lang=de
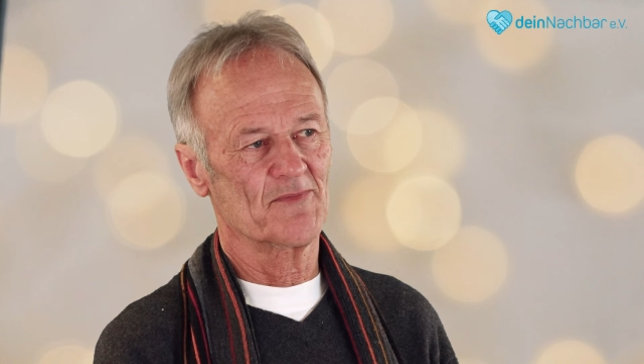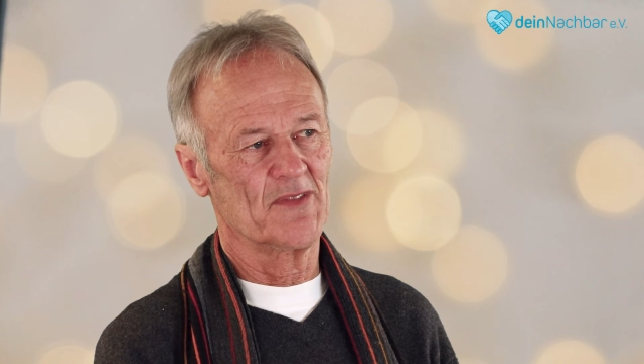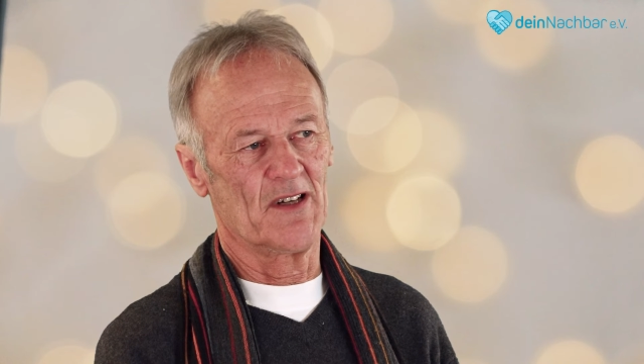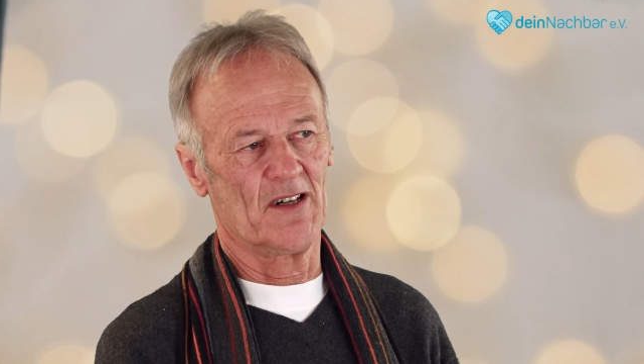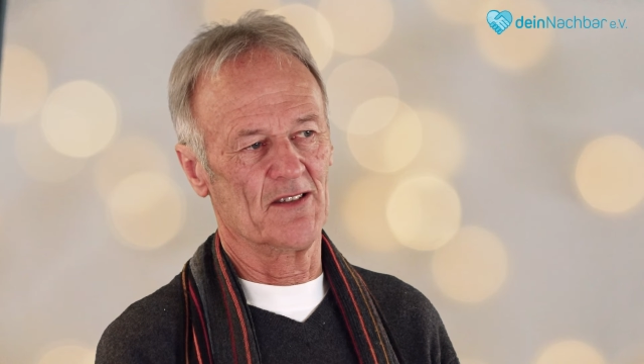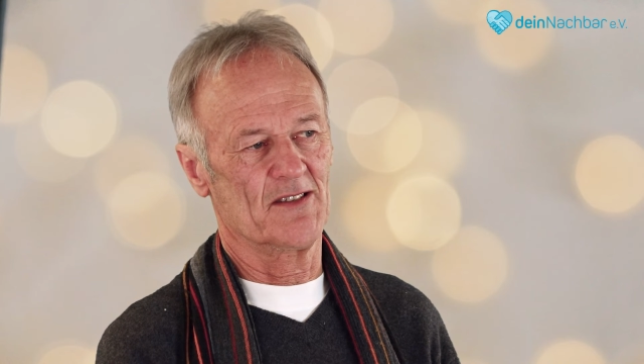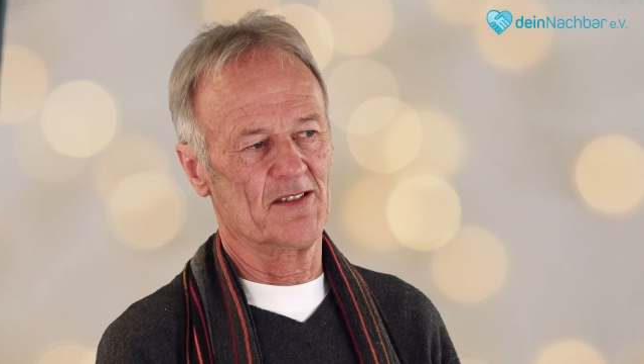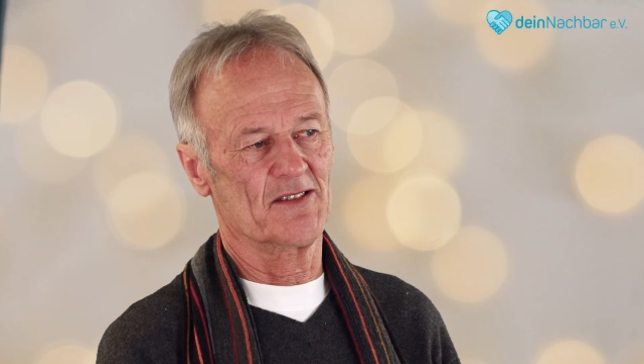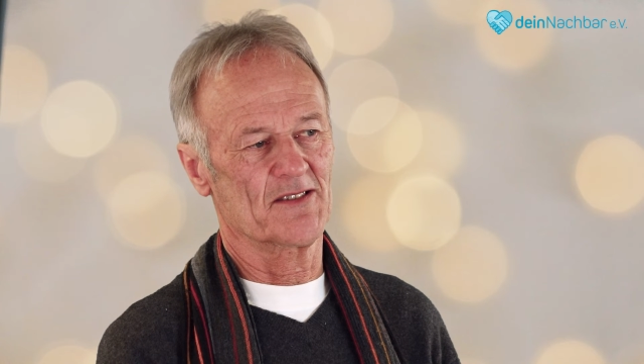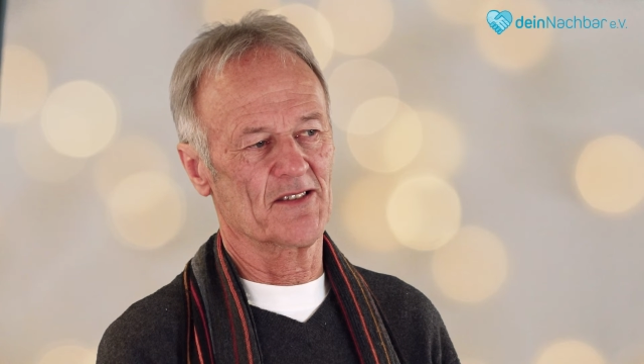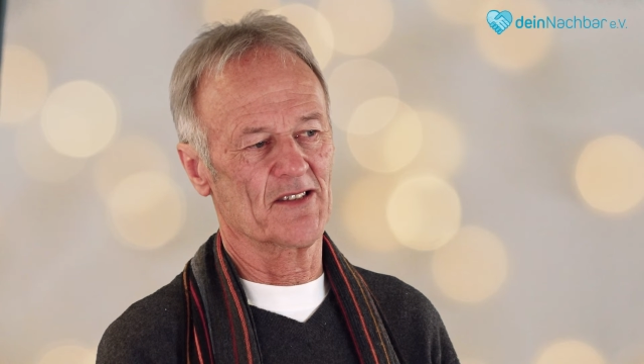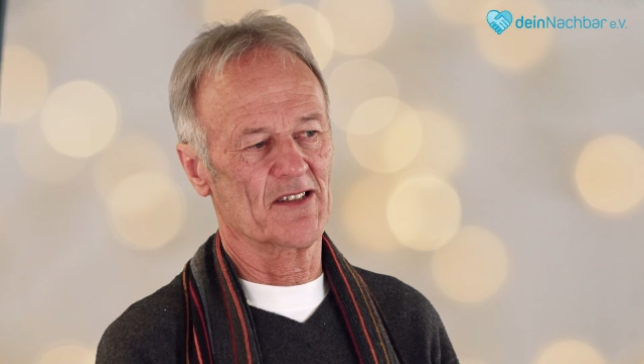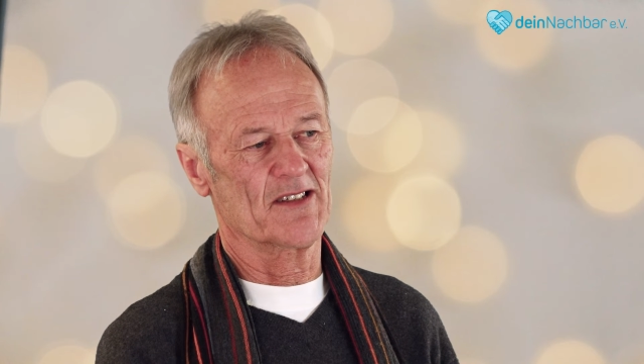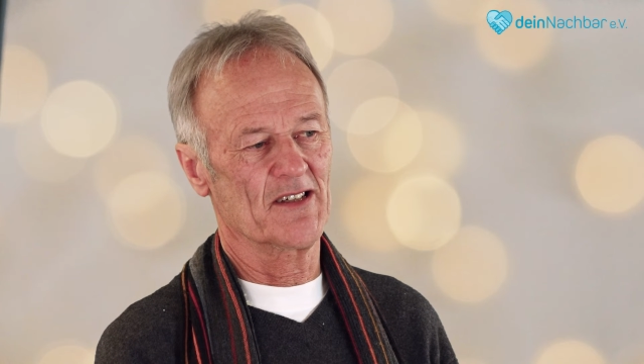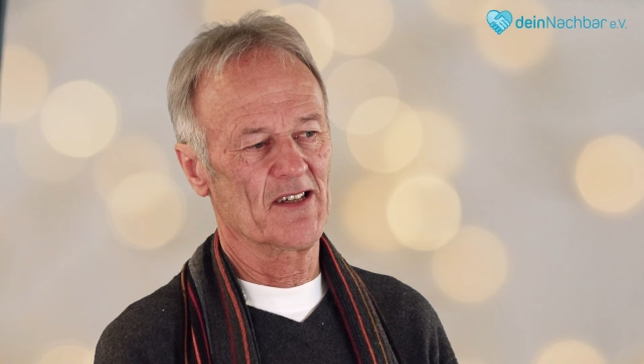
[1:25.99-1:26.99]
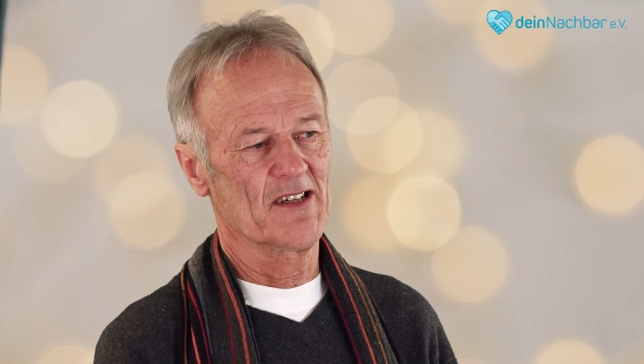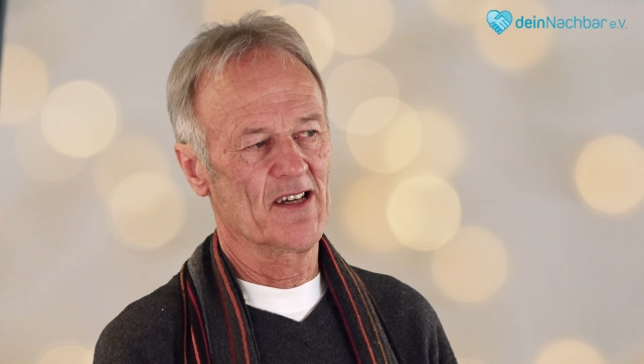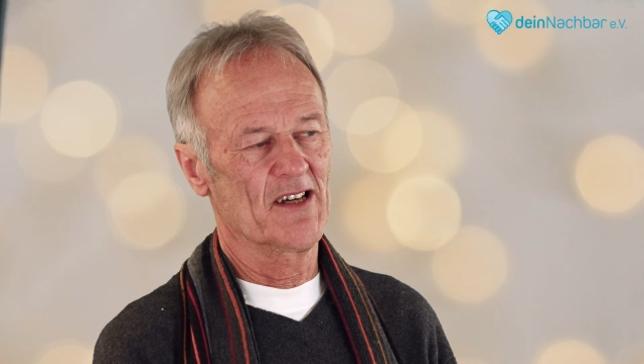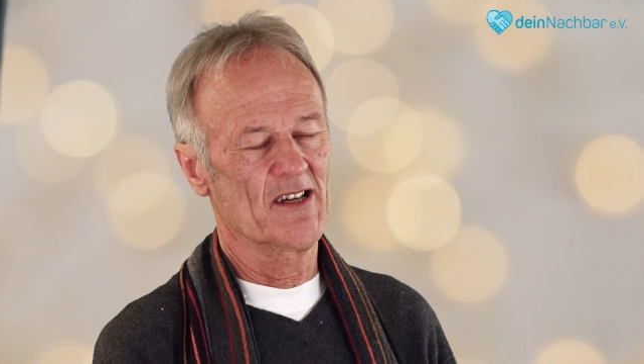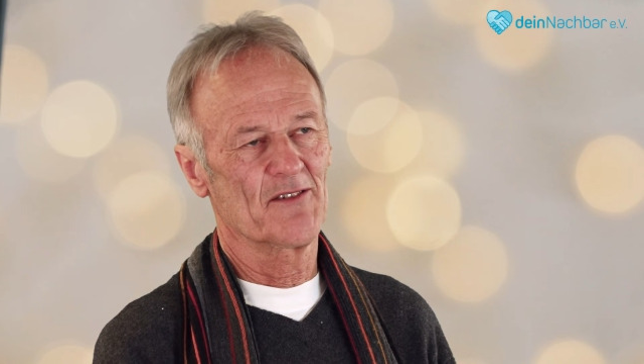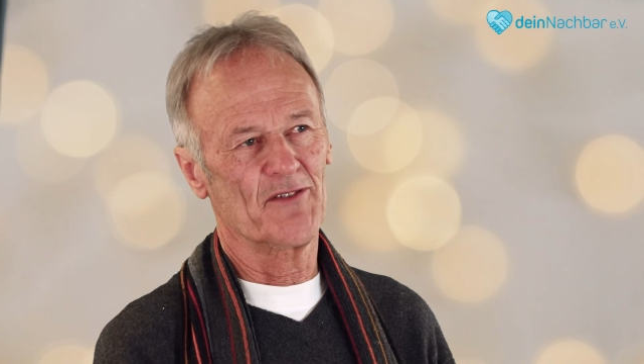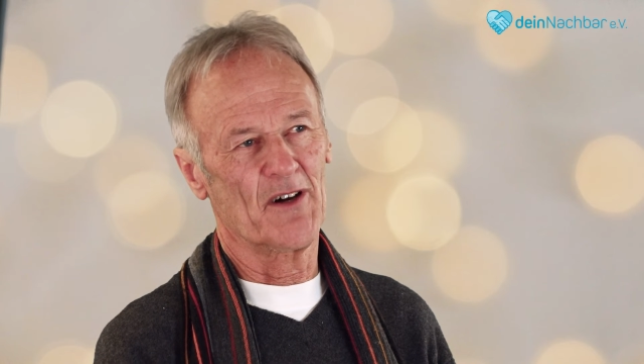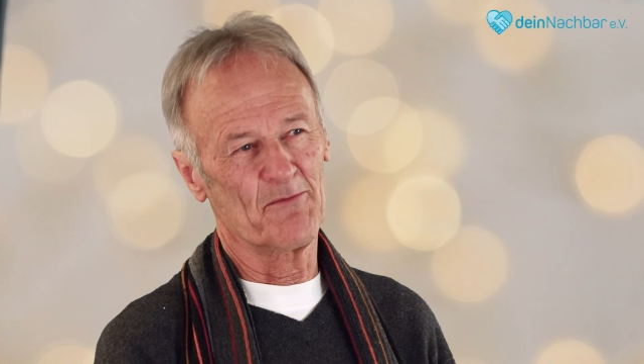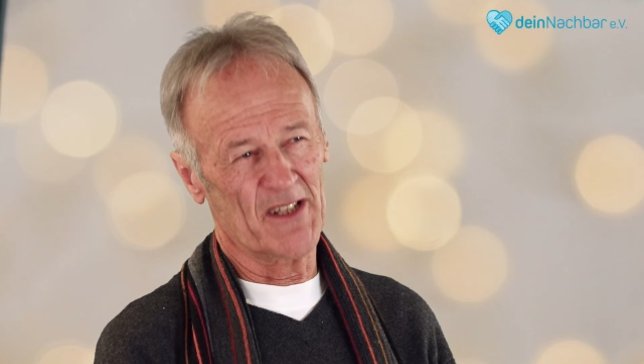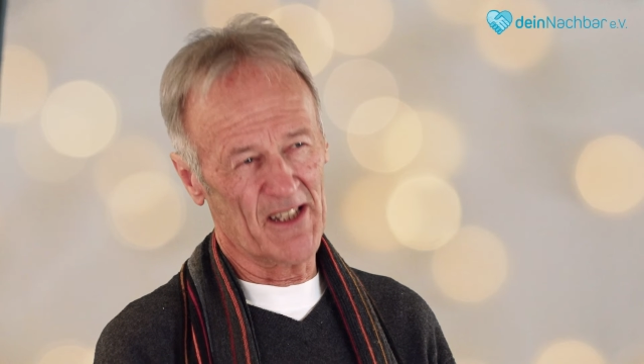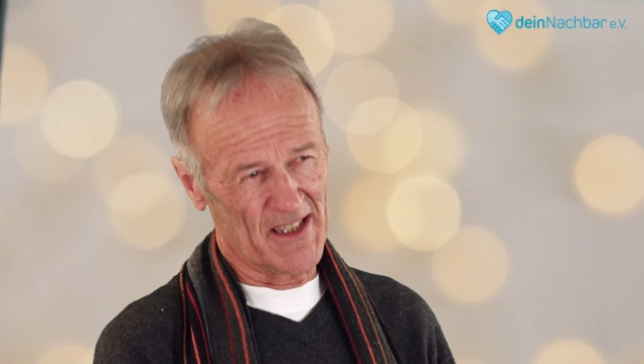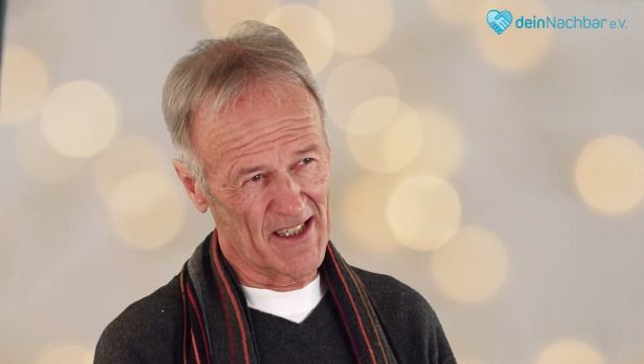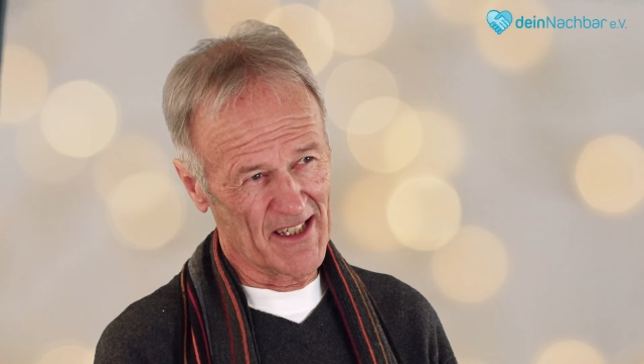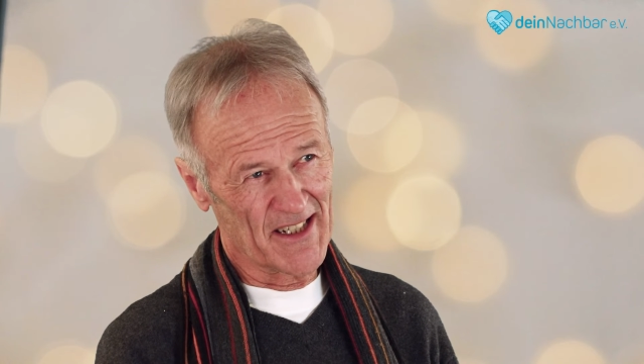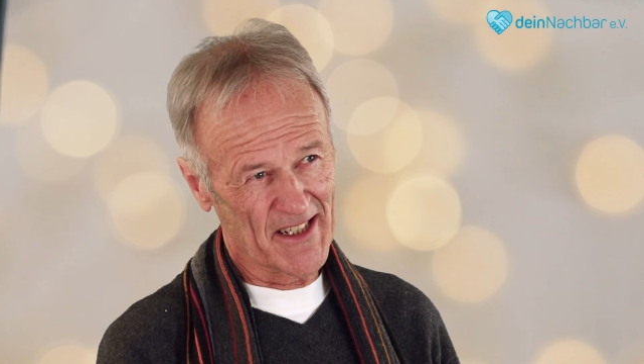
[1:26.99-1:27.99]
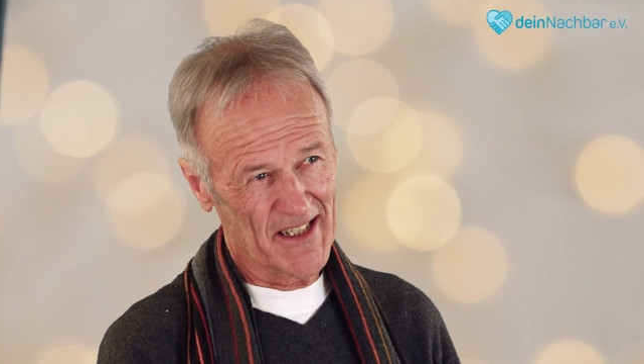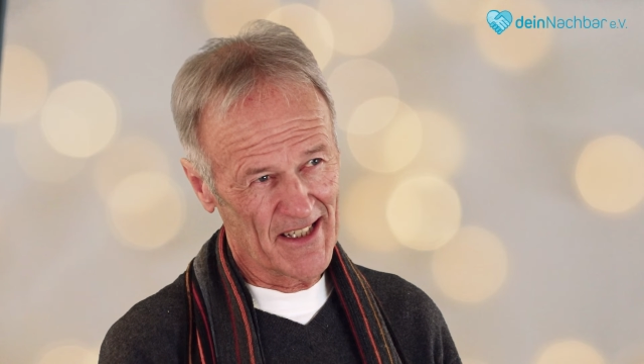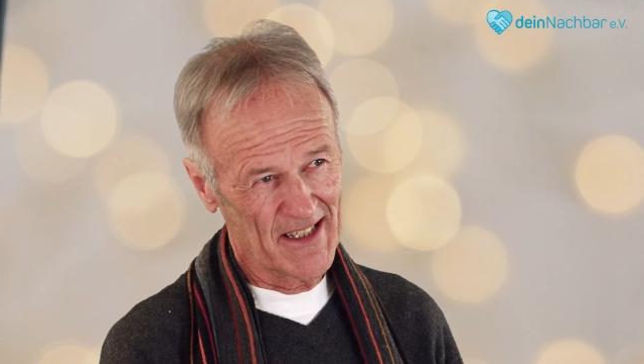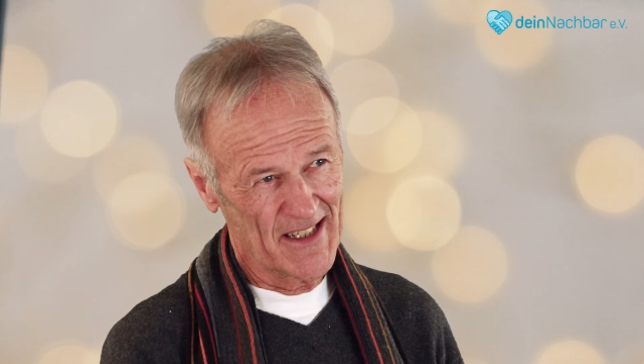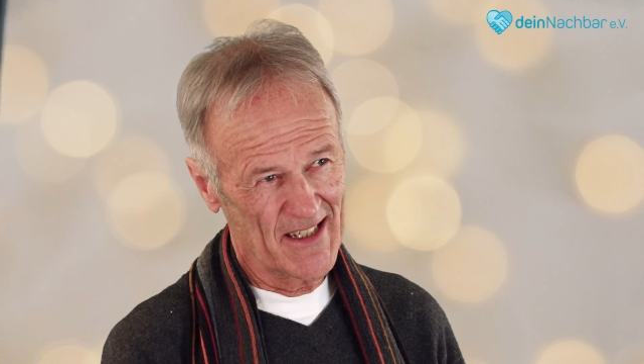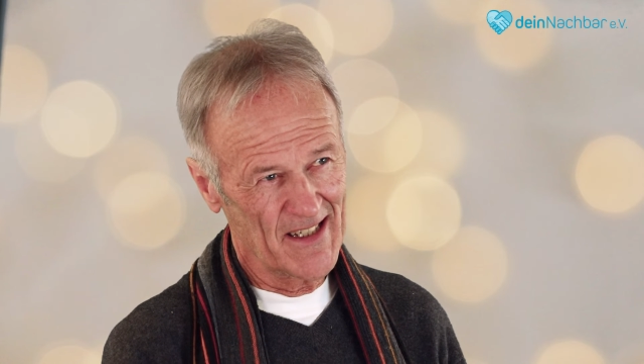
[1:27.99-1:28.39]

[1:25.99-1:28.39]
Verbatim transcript: ja, diese familiäre,